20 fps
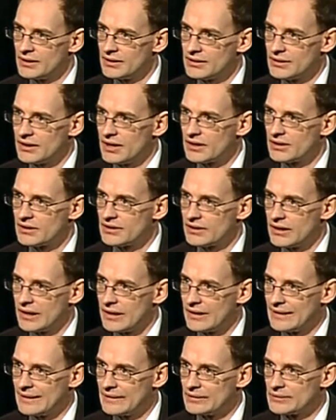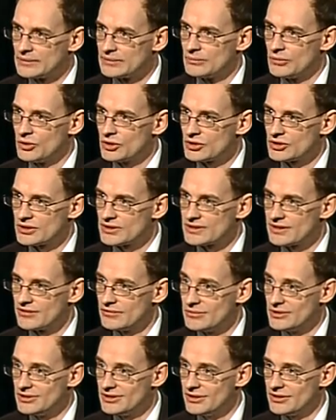как можно
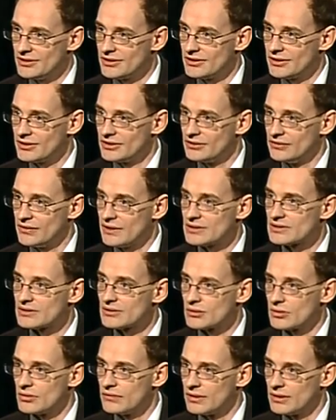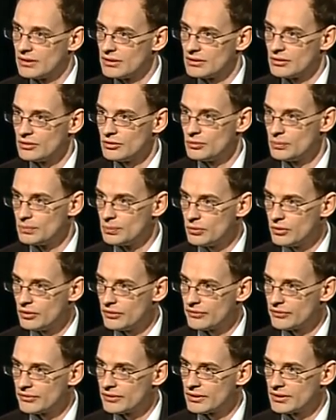совместить этих два слова –
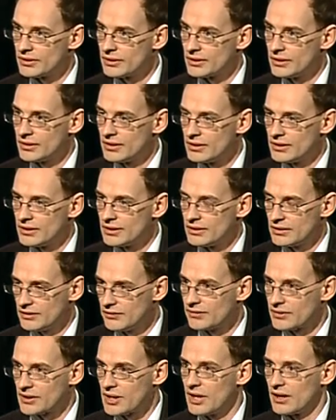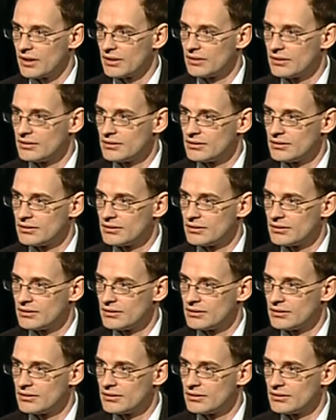«любовь» и «враг».